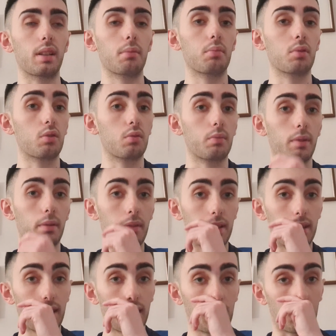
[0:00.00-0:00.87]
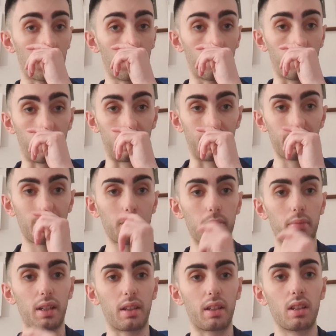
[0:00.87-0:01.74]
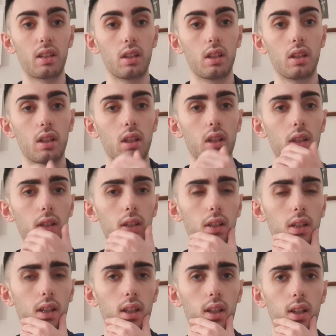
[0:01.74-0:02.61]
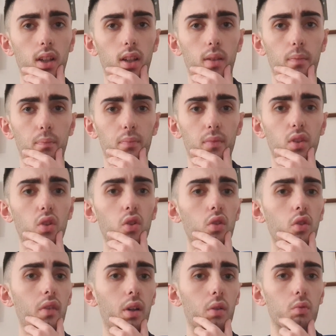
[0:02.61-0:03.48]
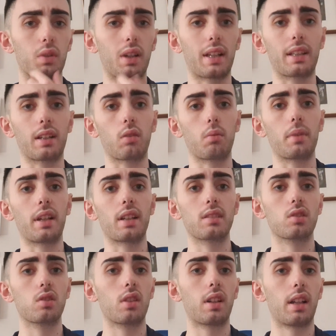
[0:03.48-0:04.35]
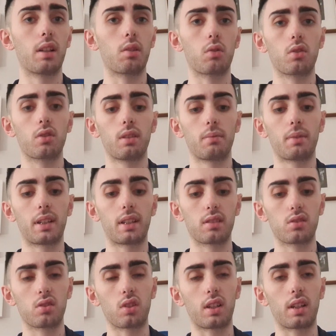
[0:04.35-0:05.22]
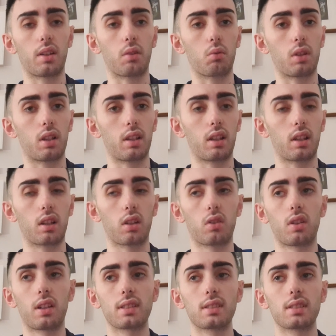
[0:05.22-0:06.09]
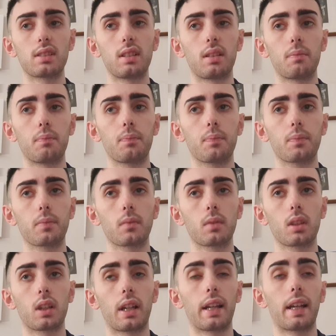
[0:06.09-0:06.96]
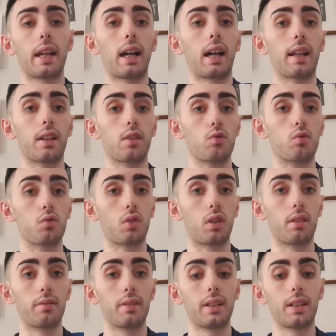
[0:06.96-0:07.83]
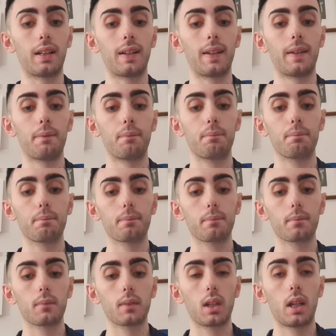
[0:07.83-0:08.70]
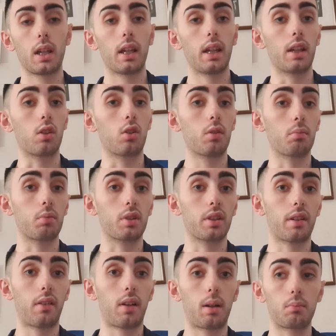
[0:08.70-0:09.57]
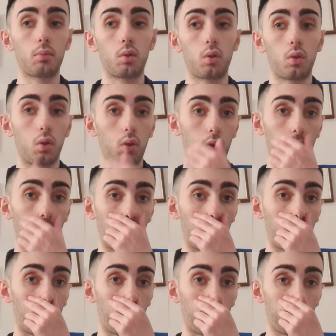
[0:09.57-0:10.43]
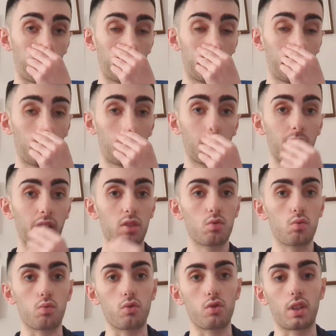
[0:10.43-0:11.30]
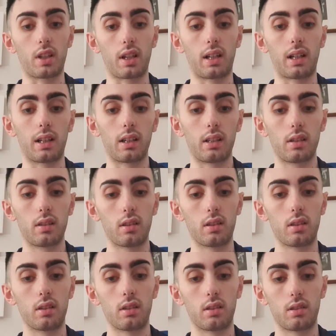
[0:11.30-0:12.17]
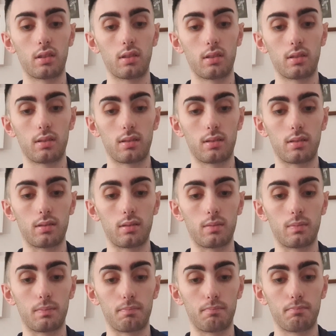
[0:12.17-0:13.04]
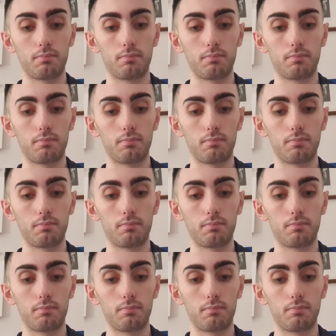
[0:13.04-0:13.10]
ai tempi supplementari, però viene sempre ehm, sottovalutata come nazionale, un'ottima nazionale quella della Croazia, ha raggiunto la finale e noi potevamo, potevamo raggiungerla. Eh,